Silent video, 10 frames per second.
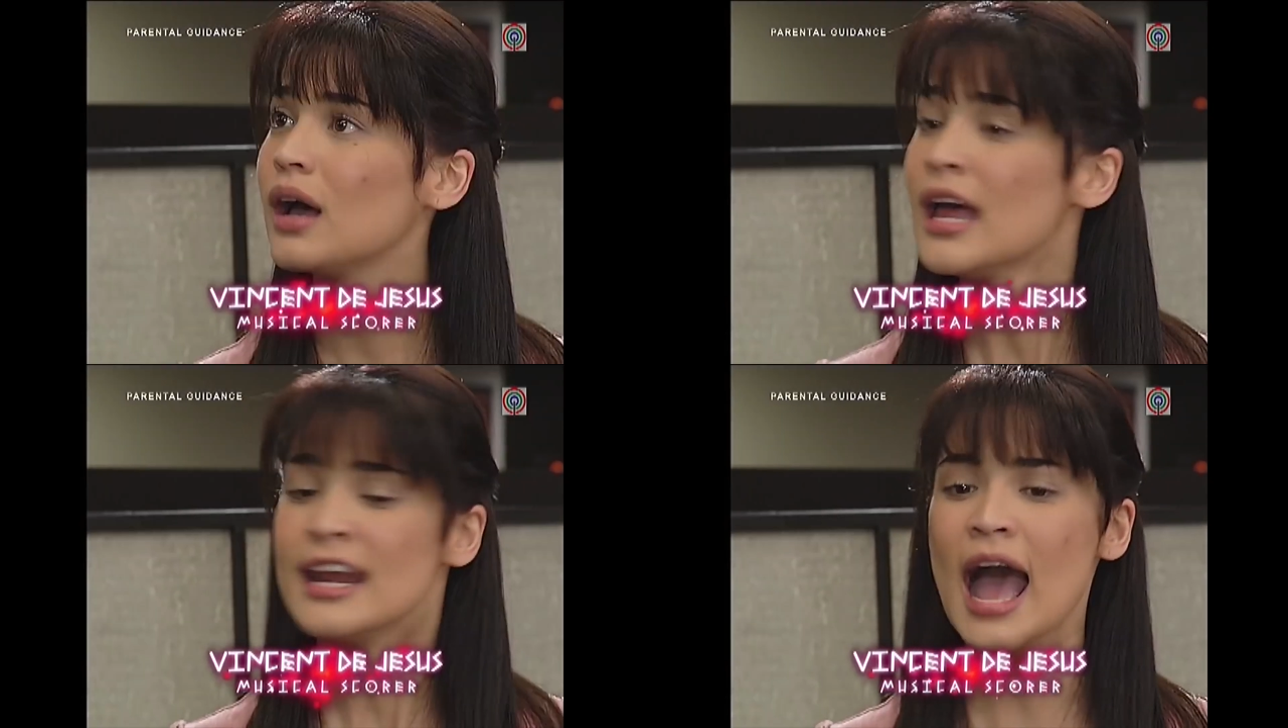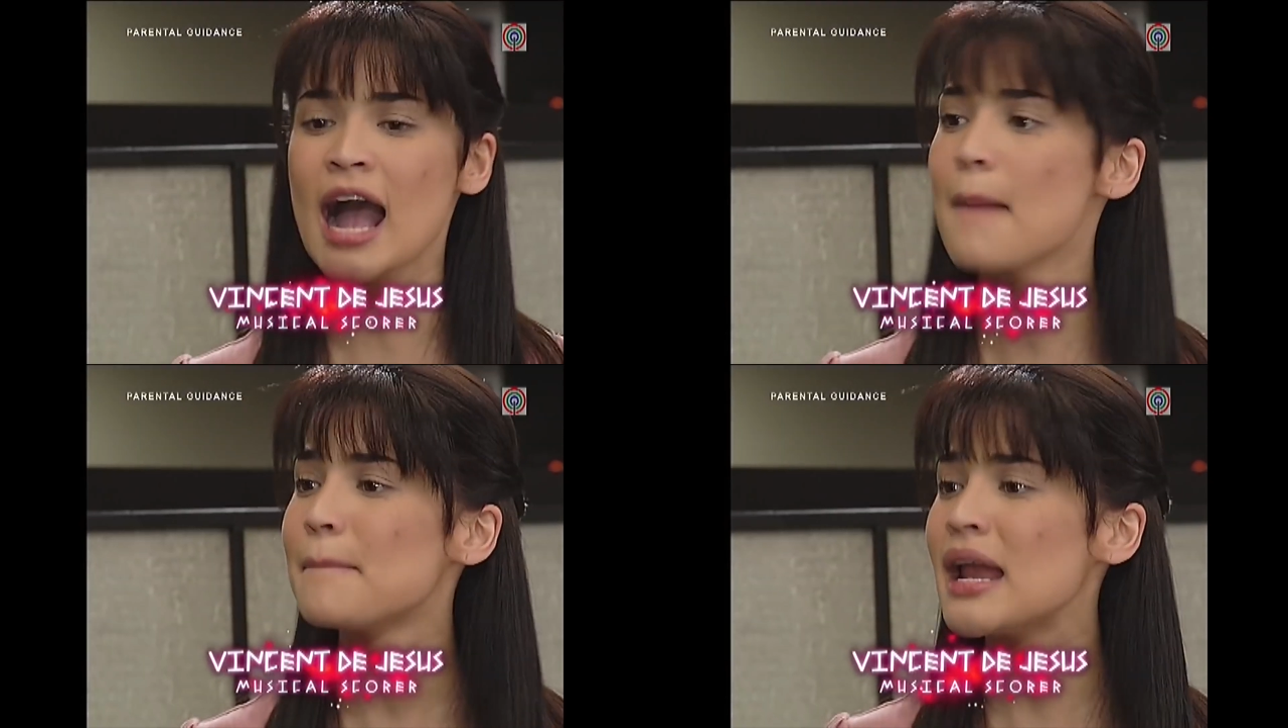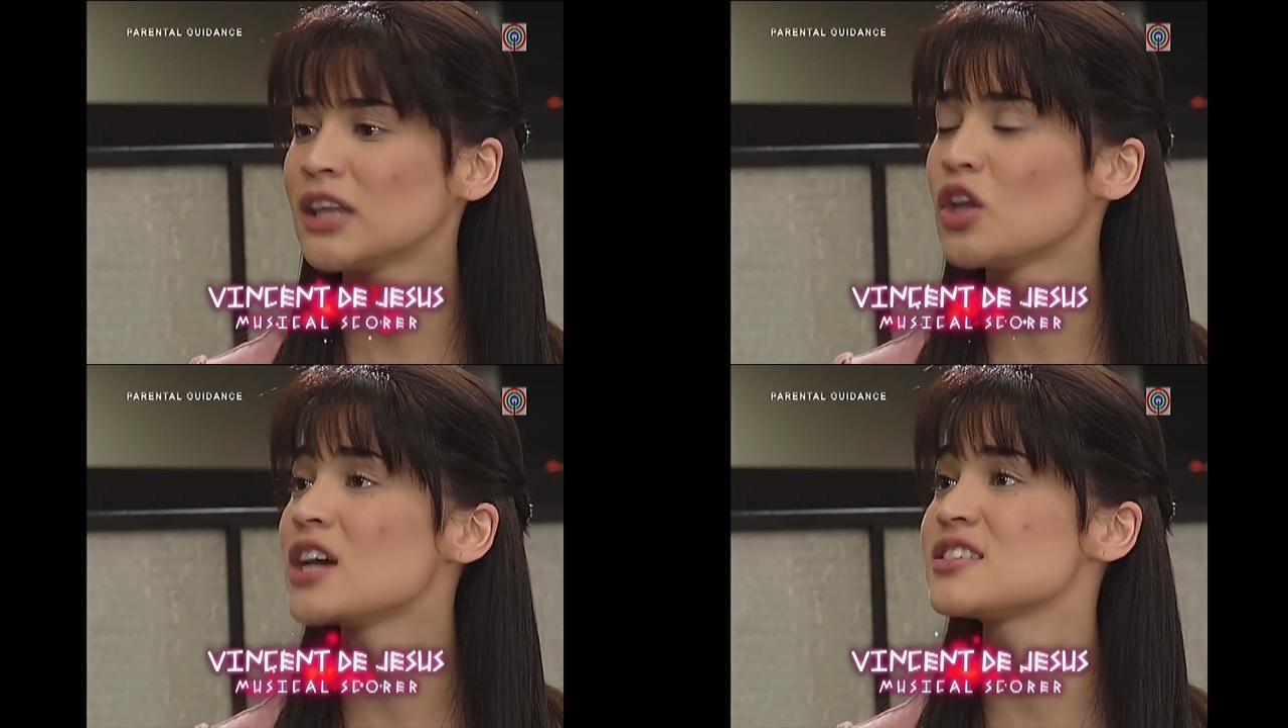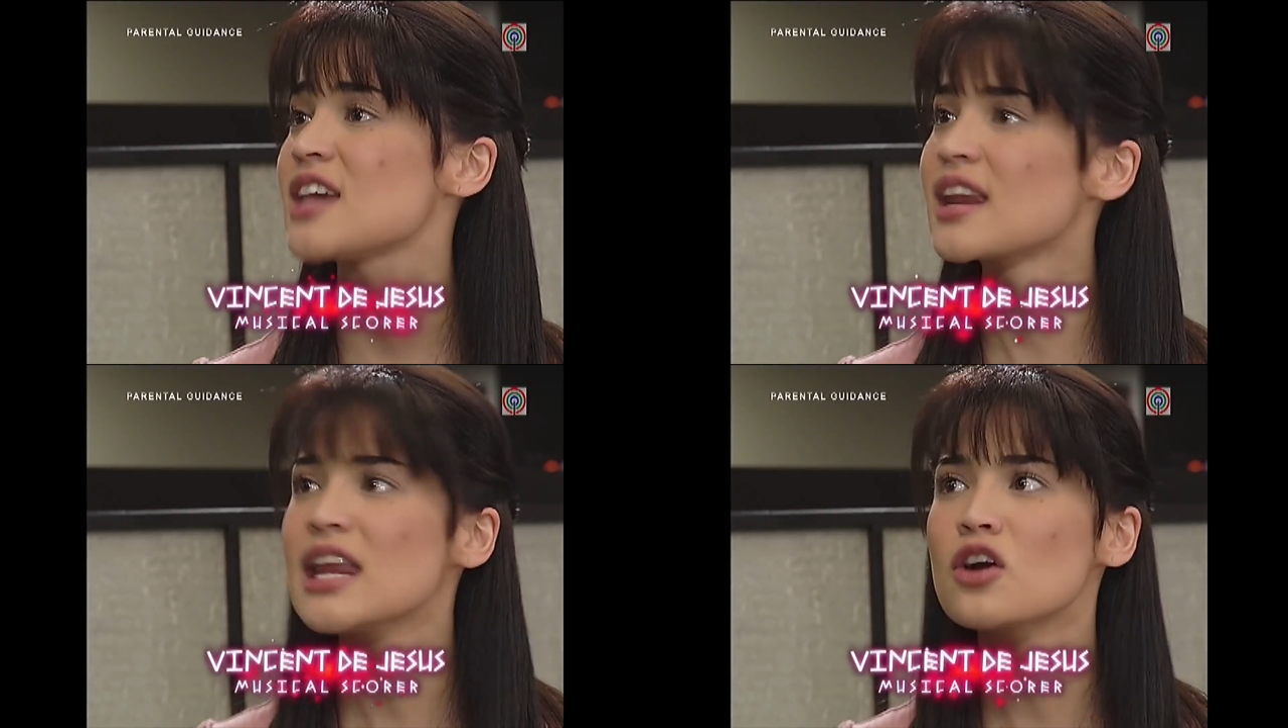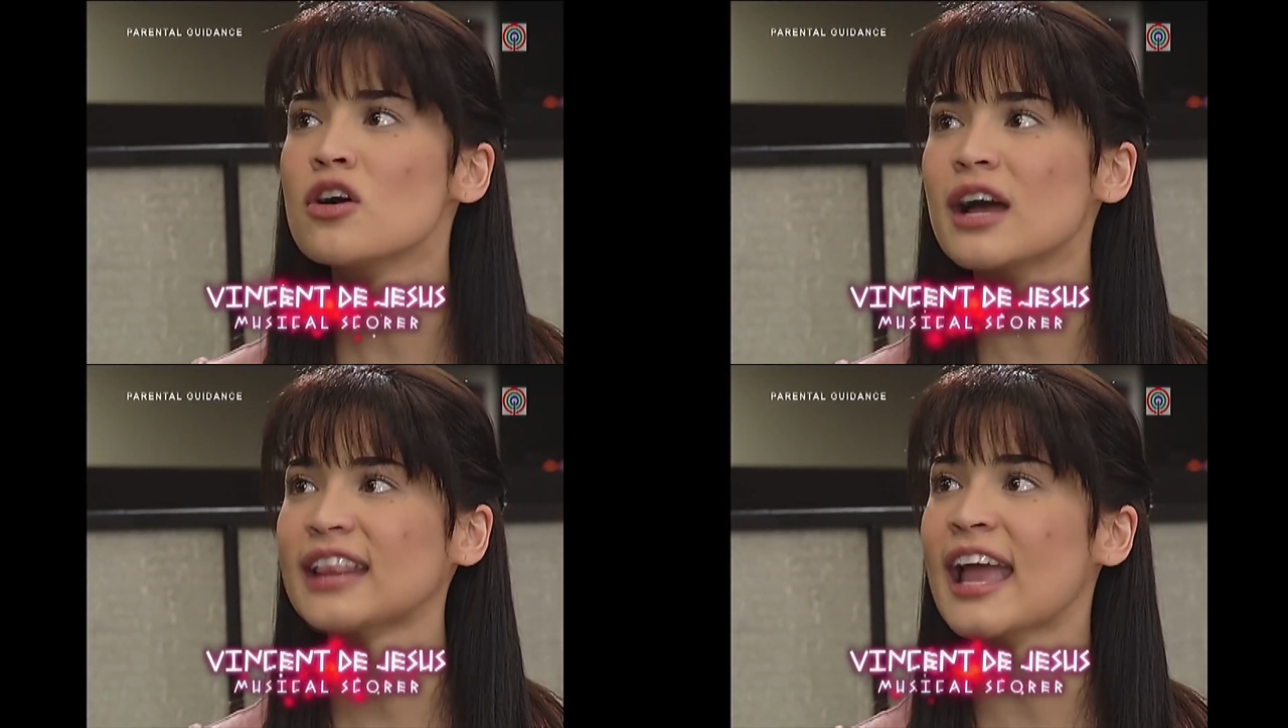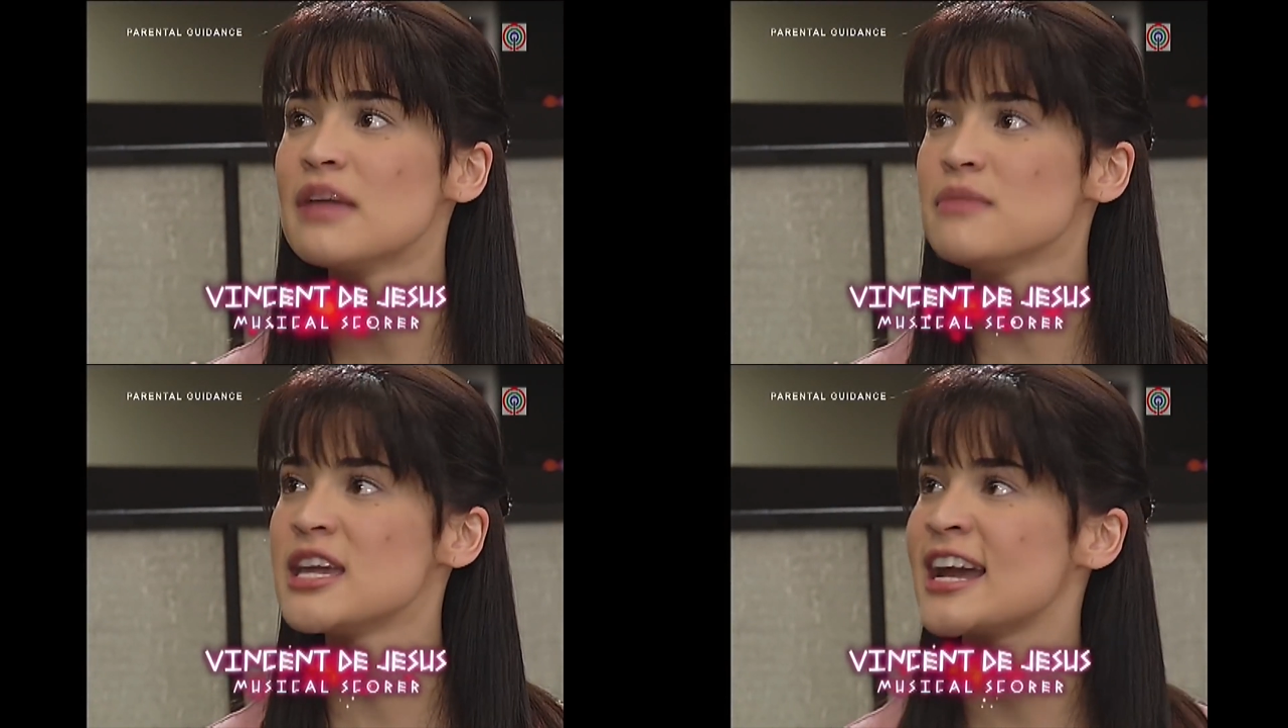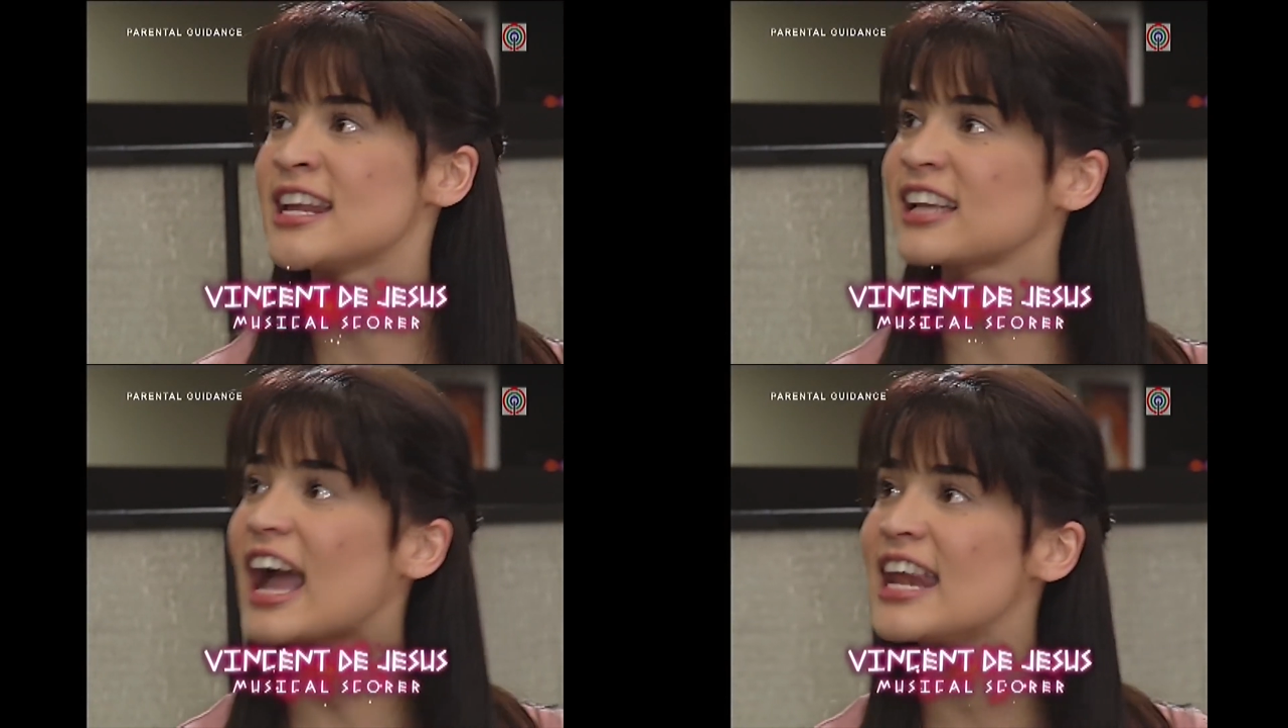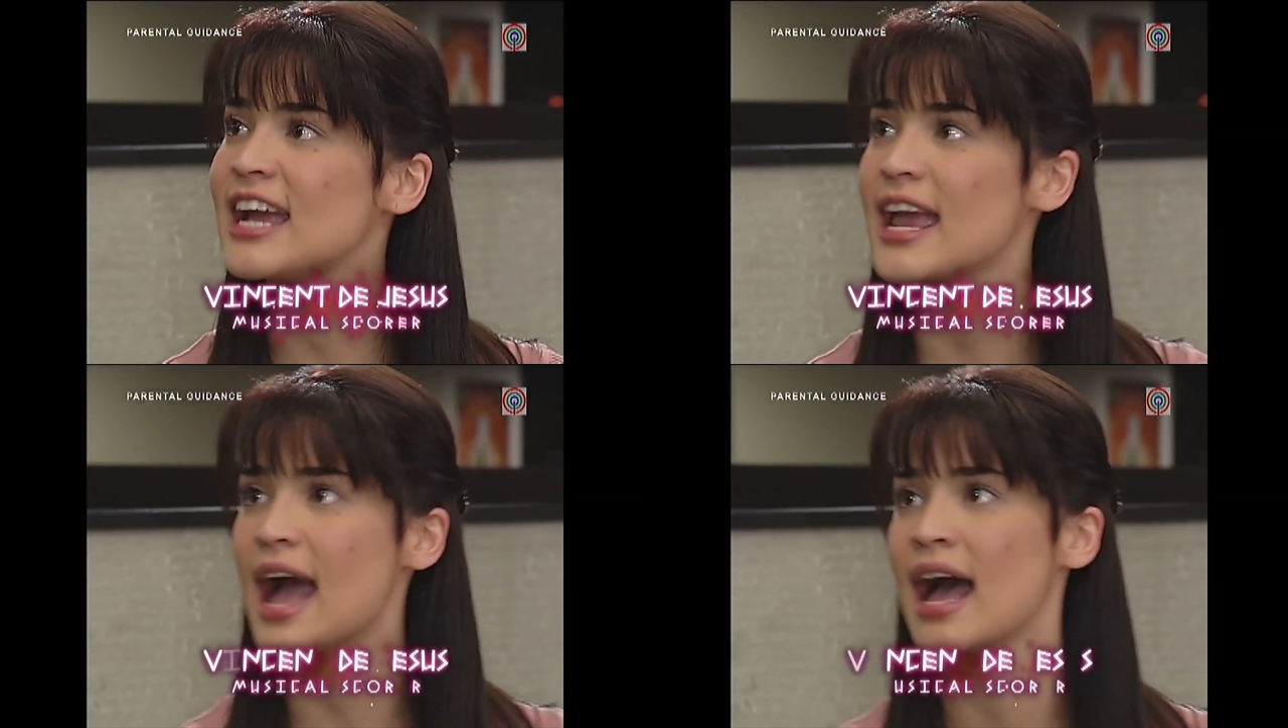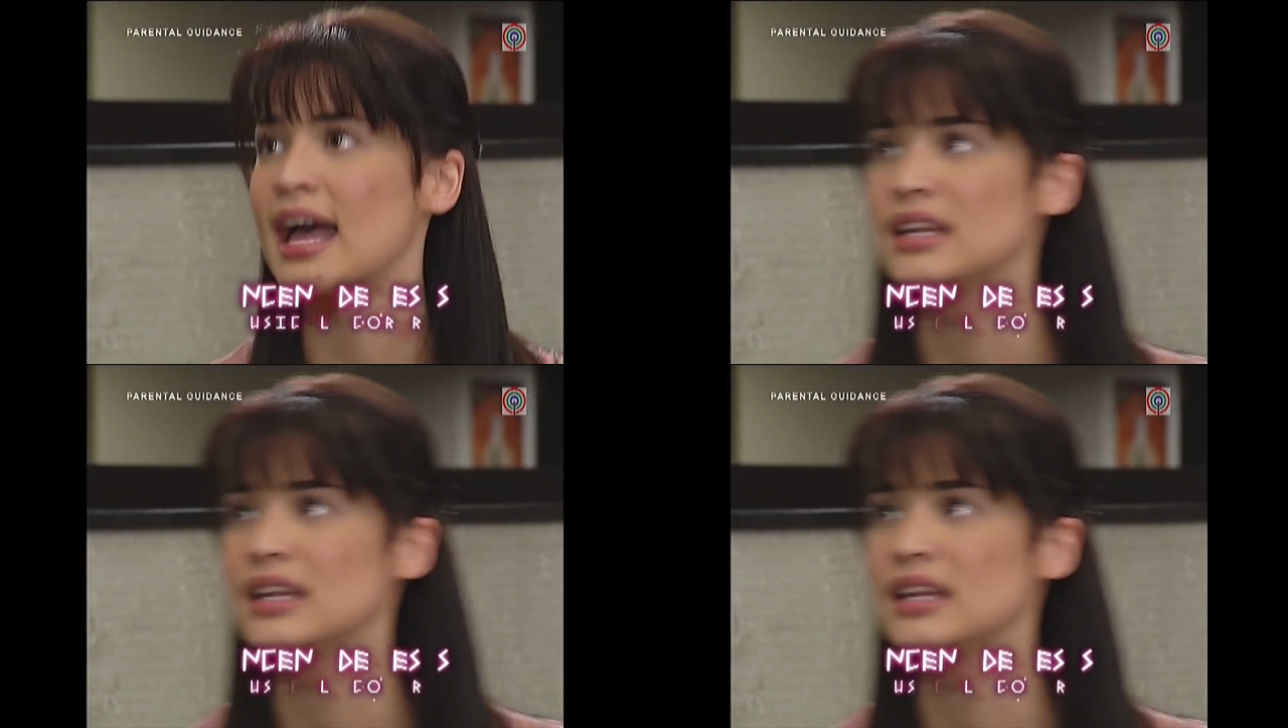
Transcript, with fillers: na ang kapalit nun ang sarili kong katahimikan at kaligayahan.